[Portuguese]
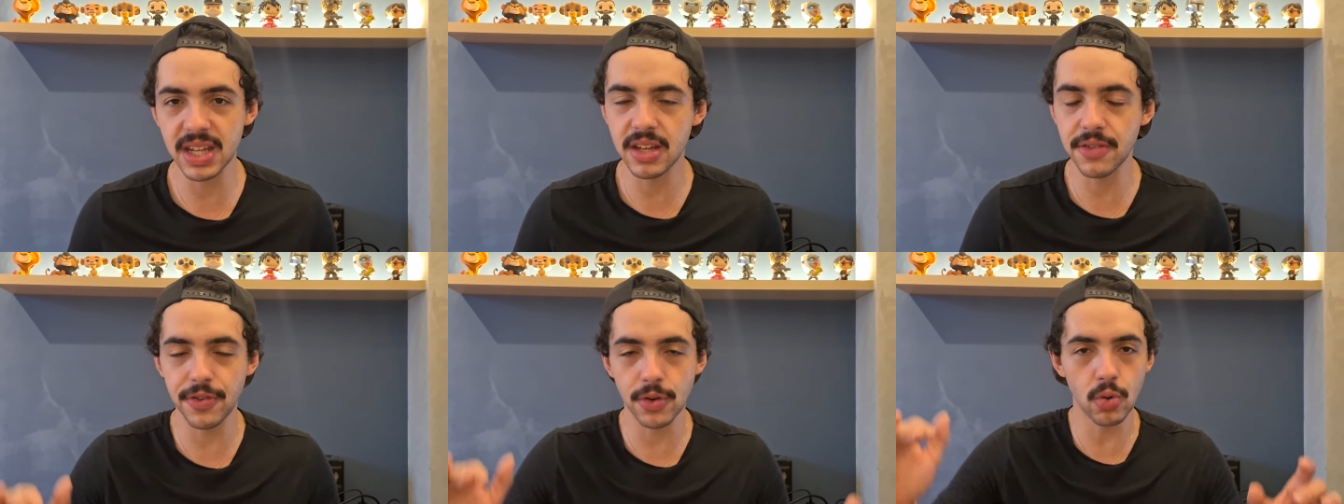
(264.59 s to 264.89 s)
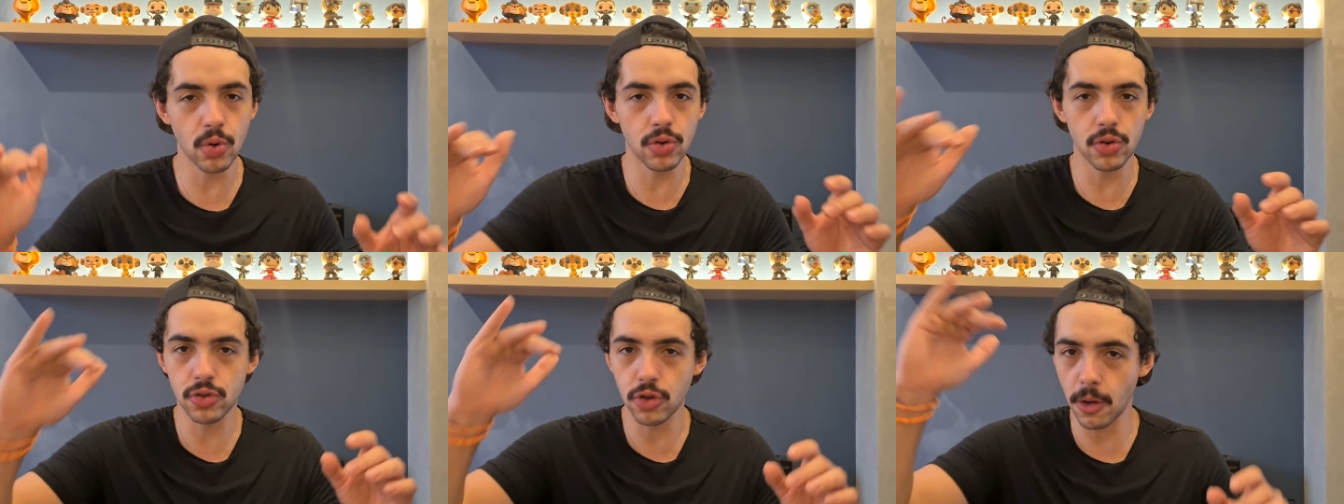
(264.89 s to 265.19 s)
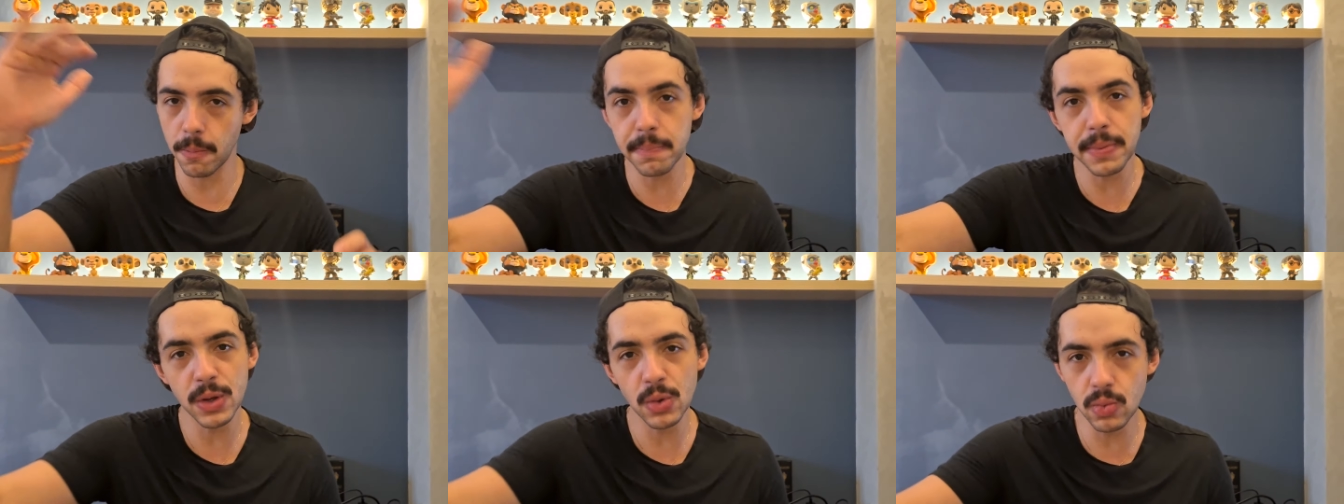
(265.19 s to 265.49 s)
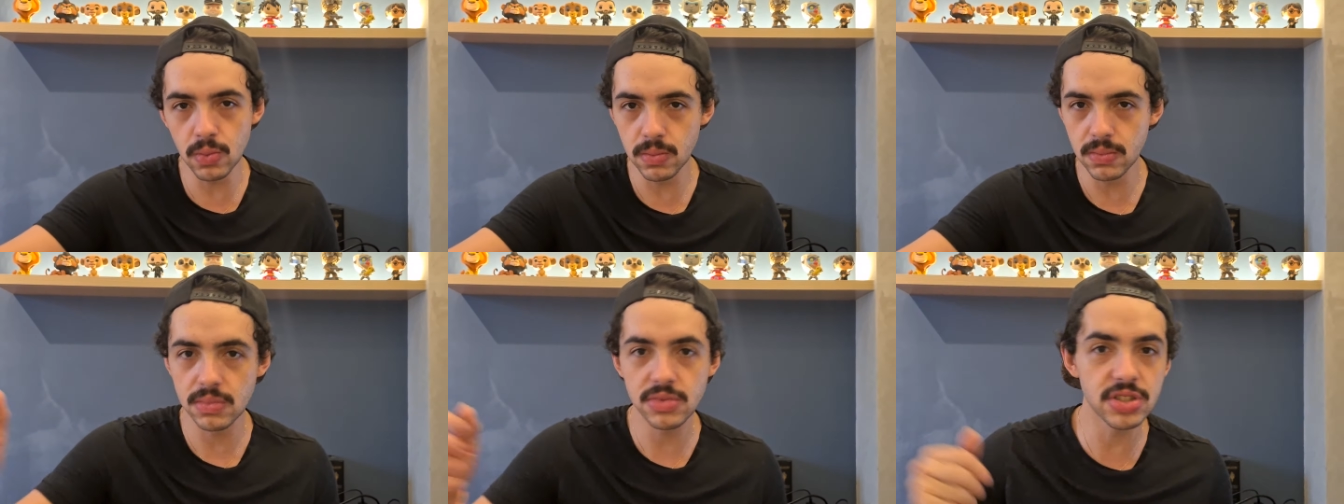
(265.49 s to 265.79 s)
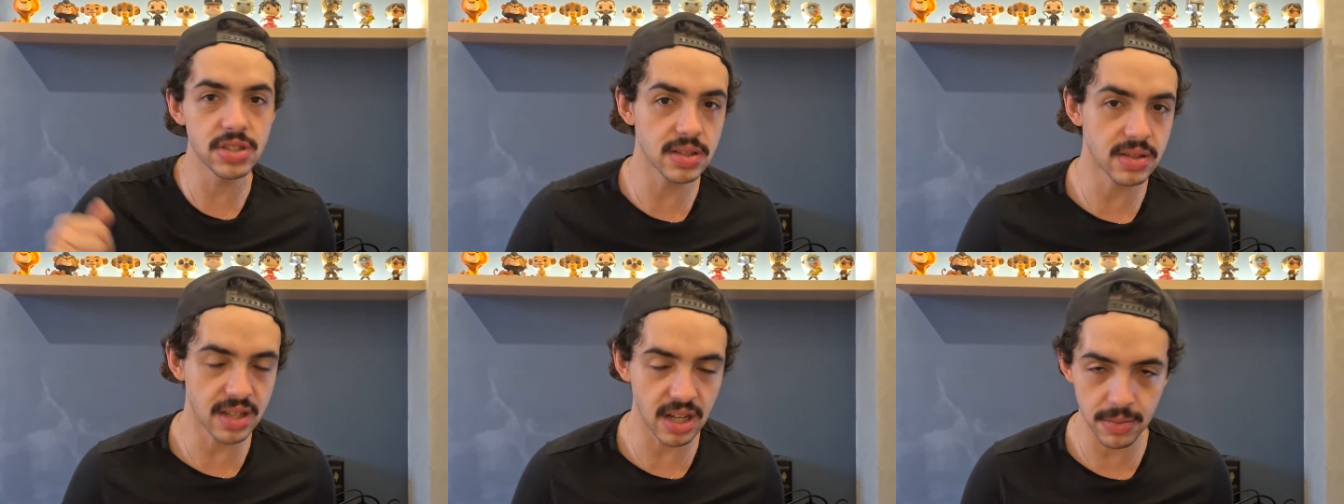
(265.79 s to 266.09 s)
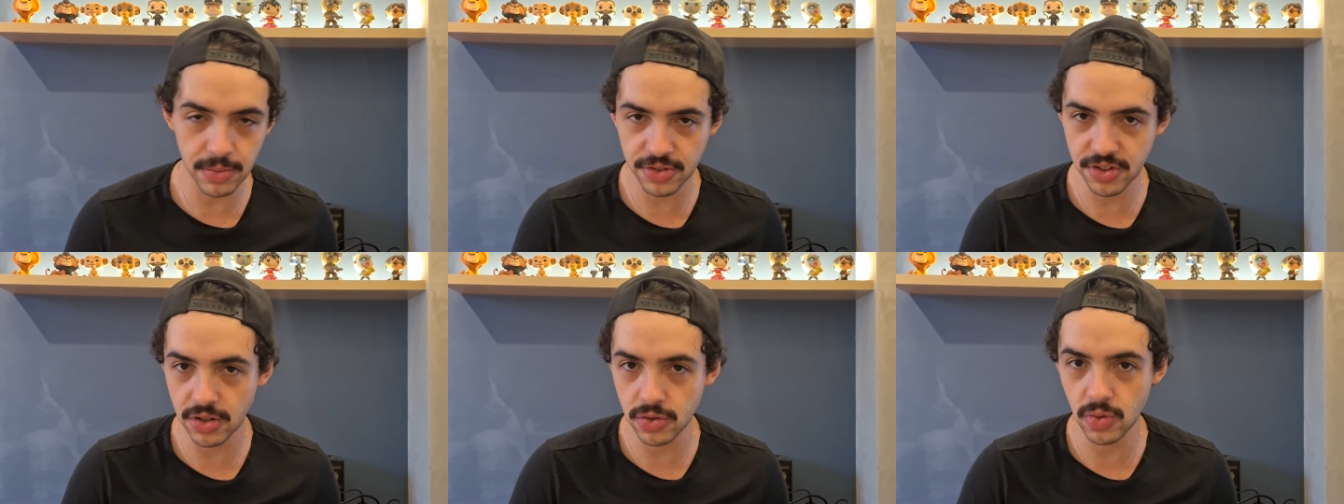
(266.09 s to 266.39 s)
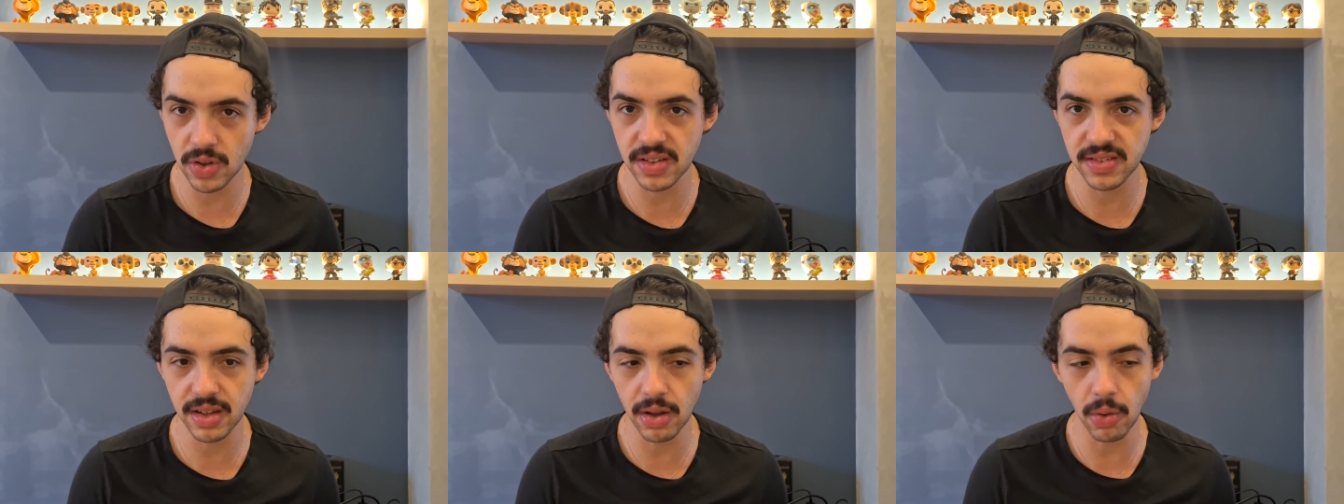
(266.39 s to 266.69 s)
que ficou no top 1 de termos de
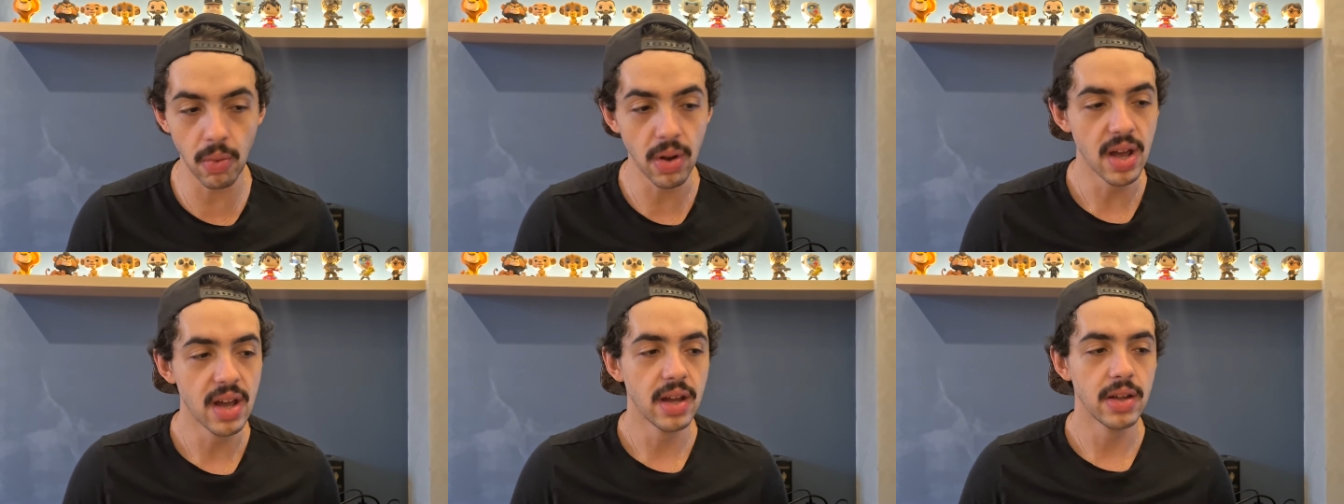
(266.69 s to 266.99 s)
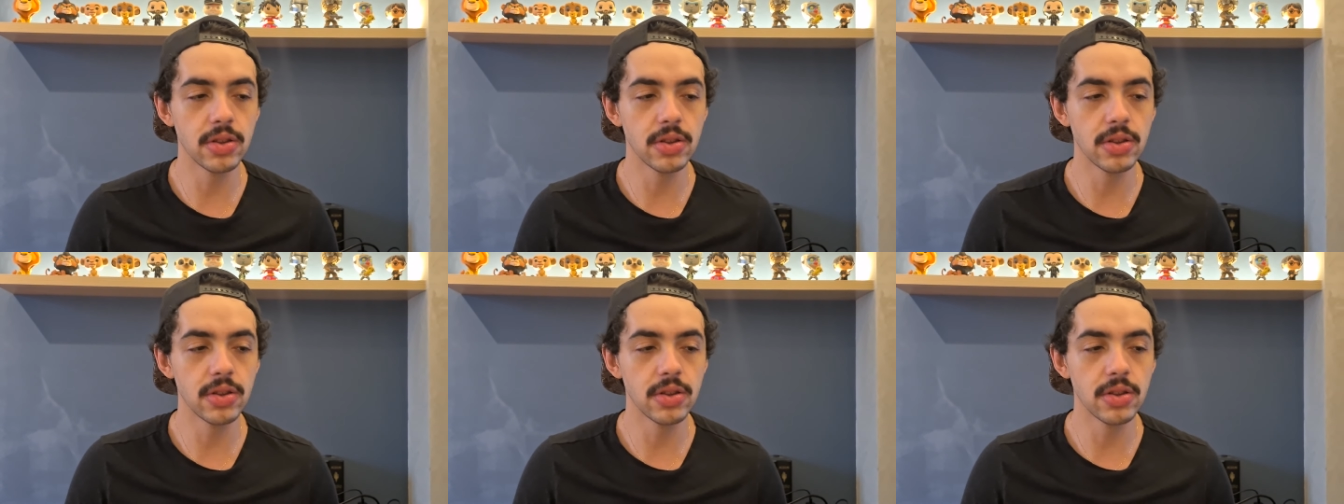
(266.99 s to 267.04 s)
atuação